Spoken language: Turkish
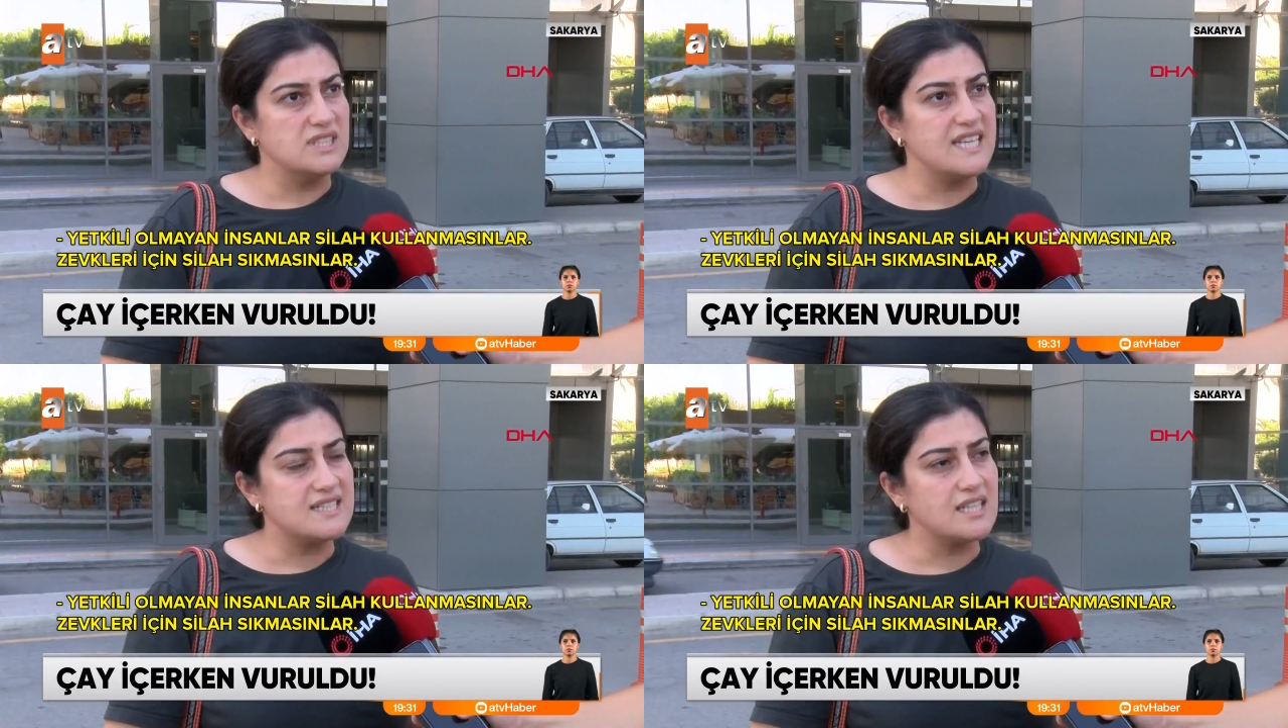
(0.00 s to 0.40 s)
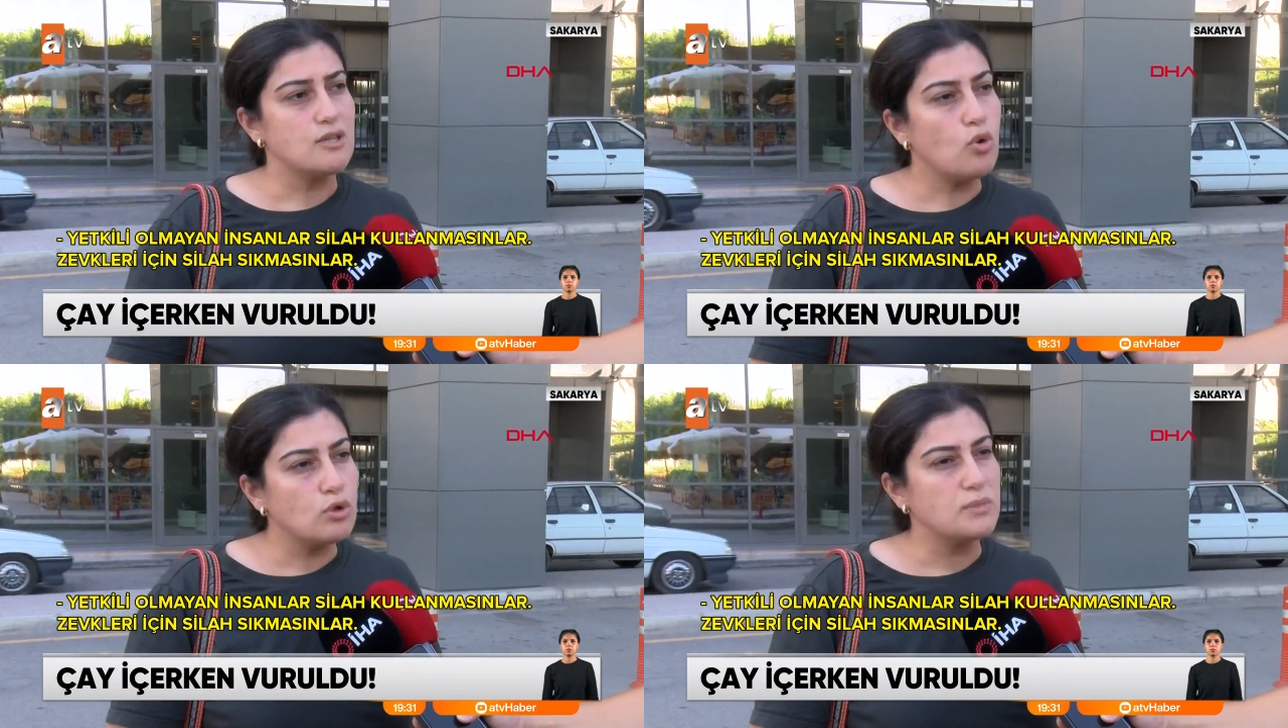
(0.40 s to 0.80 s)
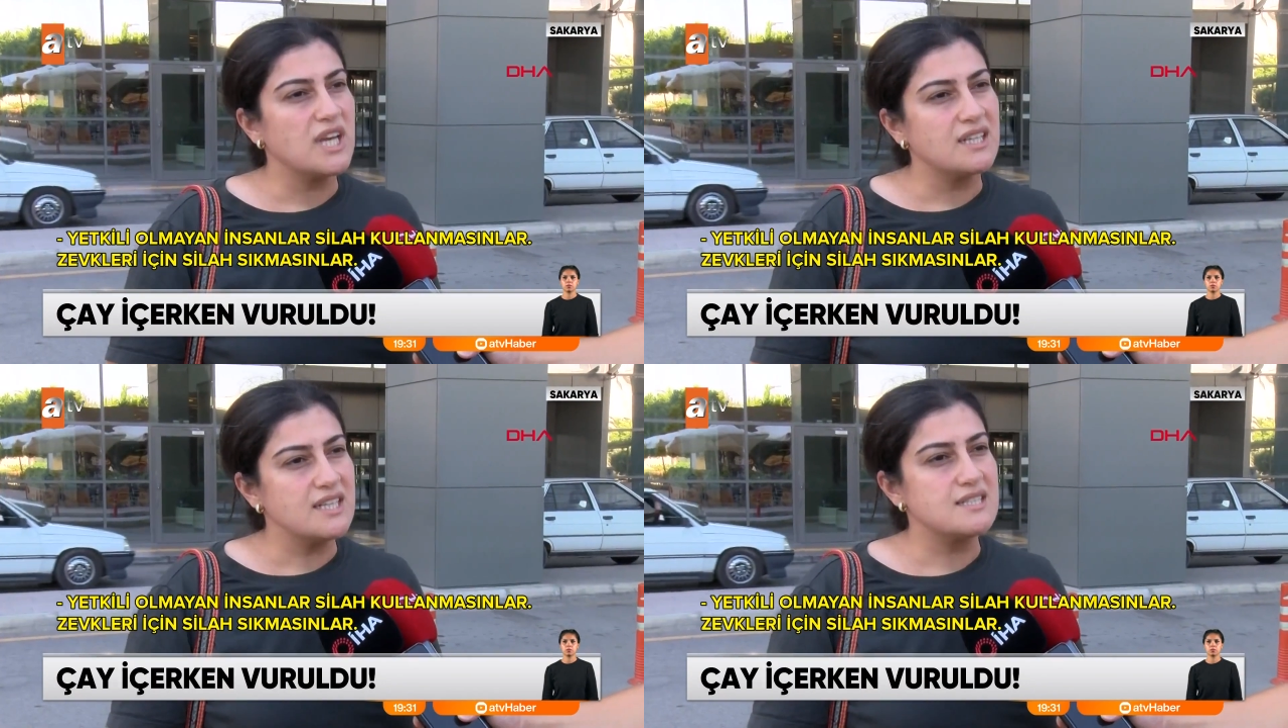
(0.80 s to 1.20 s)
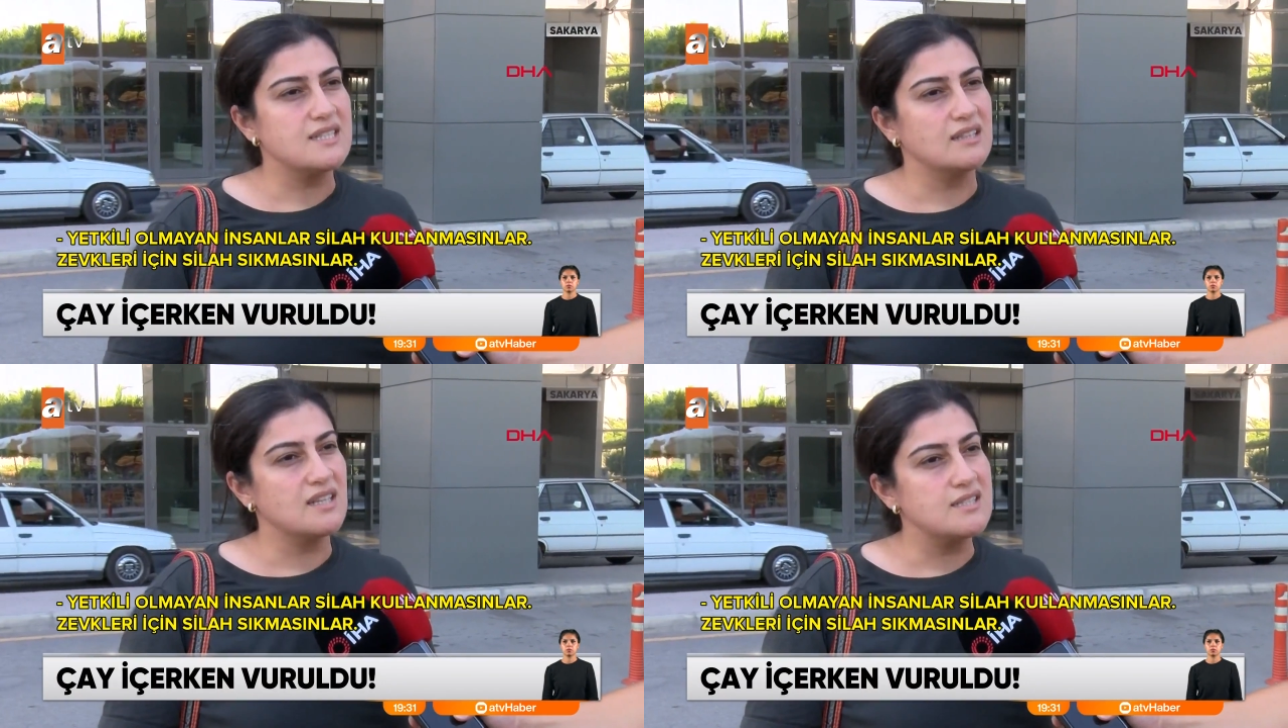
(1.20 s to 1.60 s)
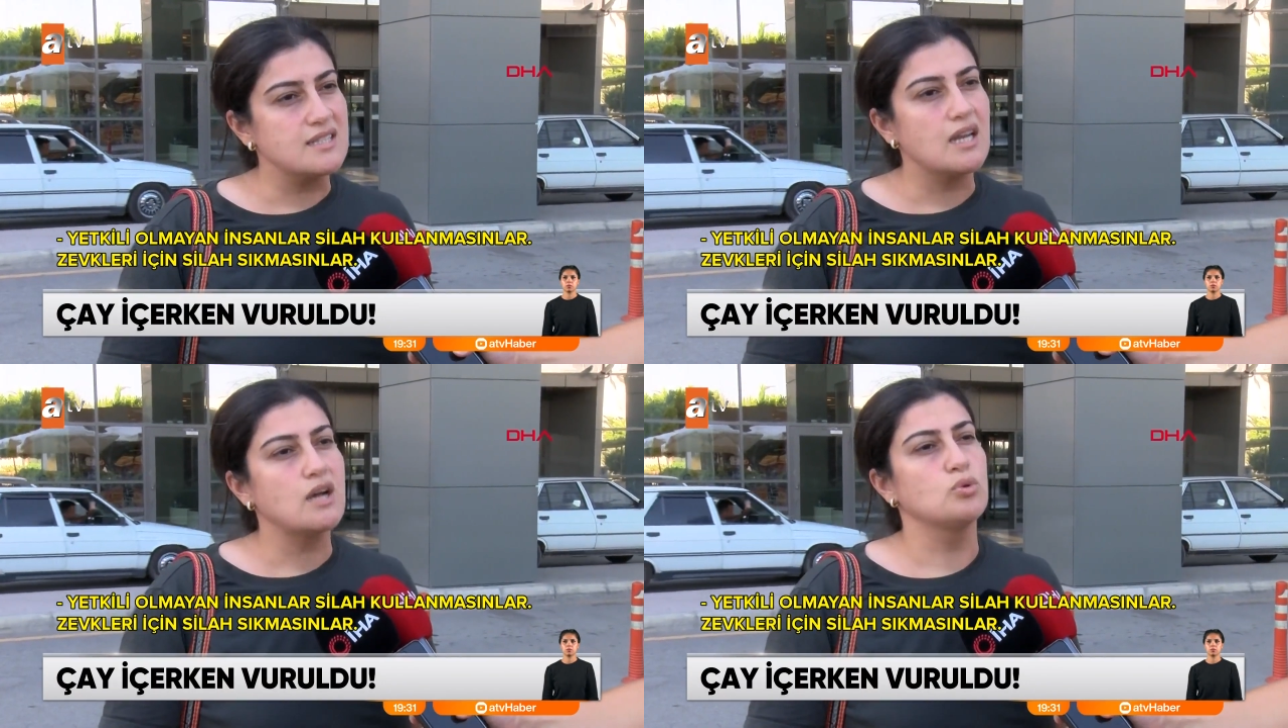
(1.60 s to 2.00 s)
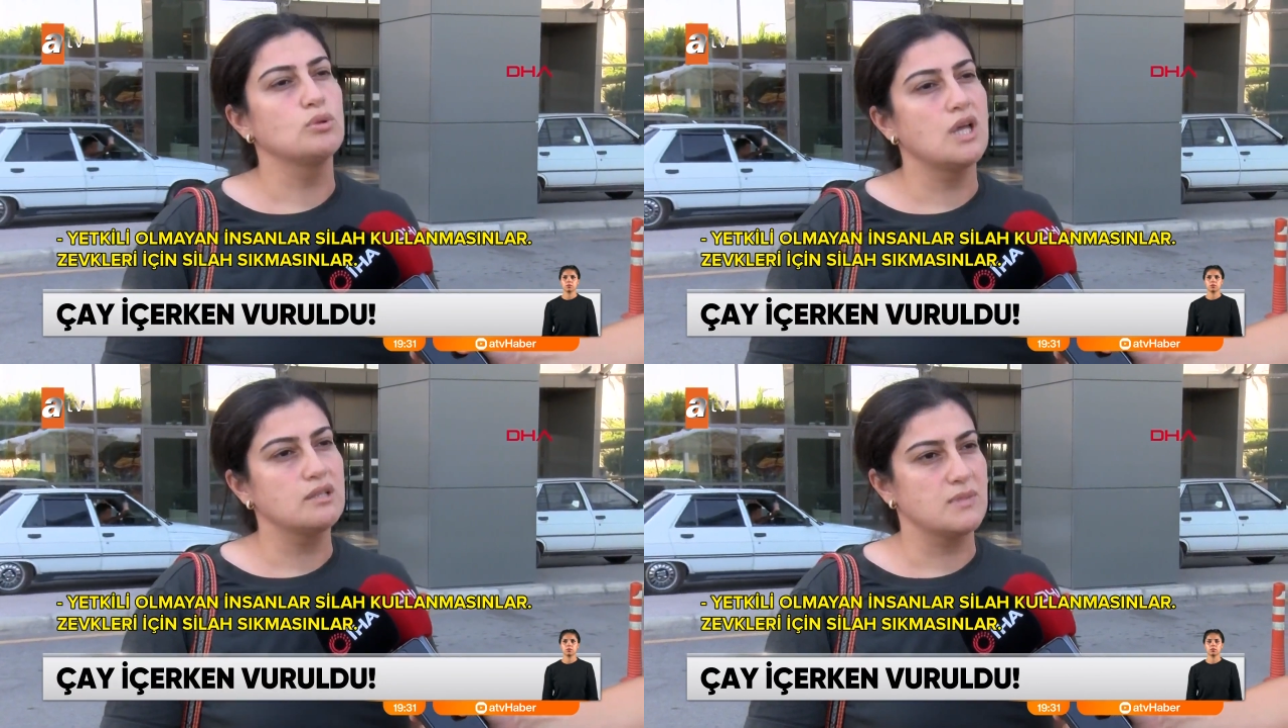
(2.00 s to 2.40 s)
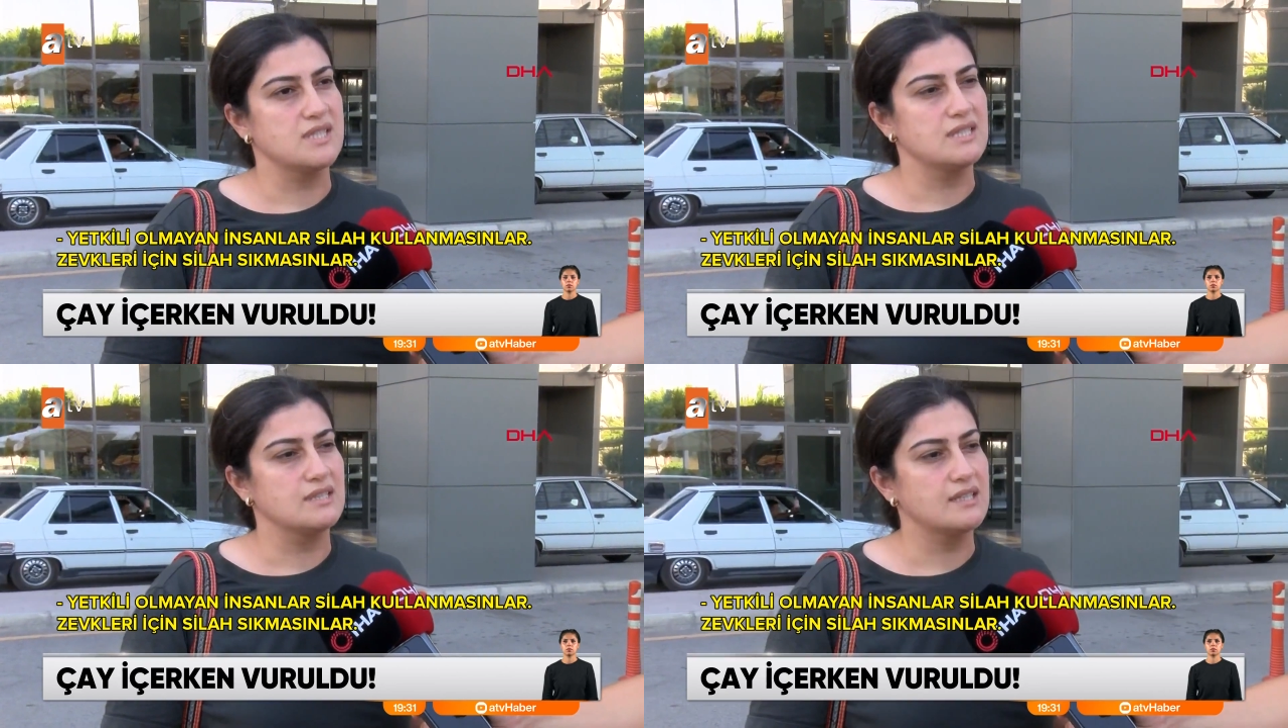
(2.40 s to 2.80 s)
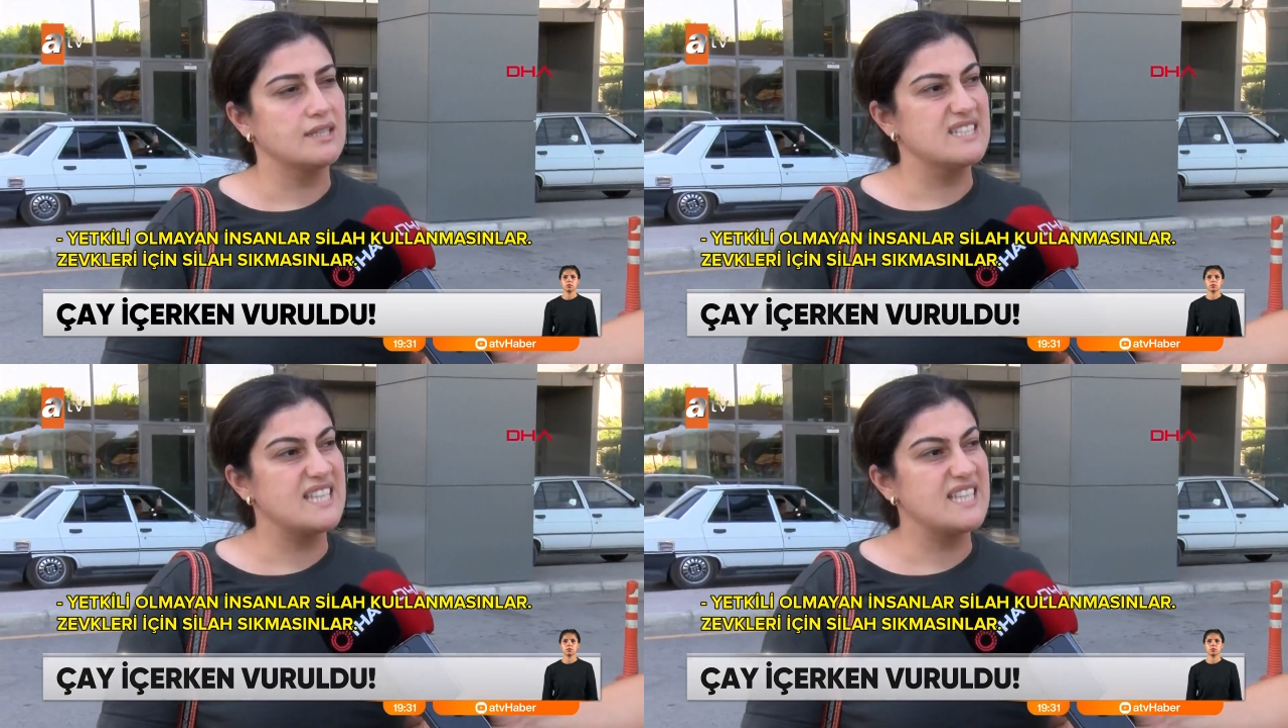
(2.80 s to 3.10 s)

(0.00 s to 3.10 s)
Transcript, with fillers: Yetkili olmayan insanlar silah kullanmasınlar,